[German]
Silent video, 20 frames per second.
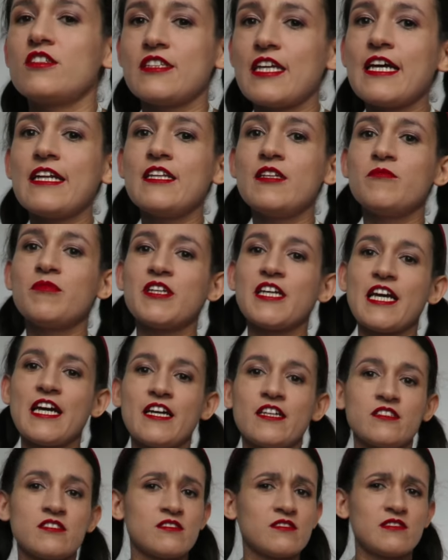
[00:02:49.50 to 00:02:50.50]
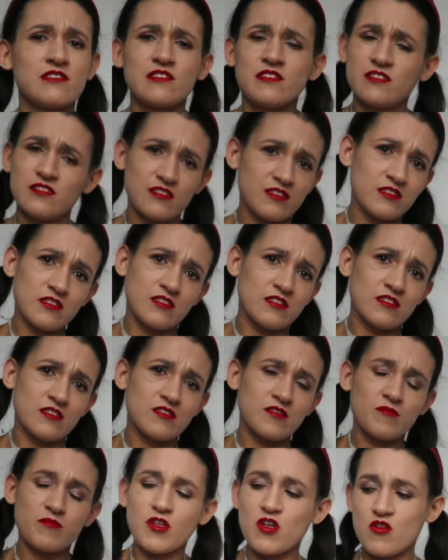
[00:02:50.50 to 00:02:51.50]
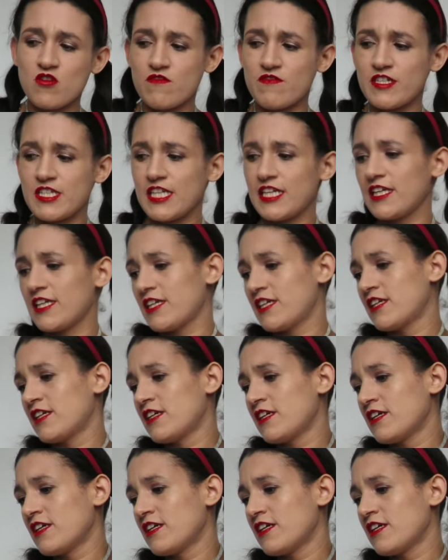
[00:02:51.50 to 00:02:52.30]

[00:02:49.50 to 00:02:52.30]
Nein, liebe Herren, uh -uh, brauchen wir nicht.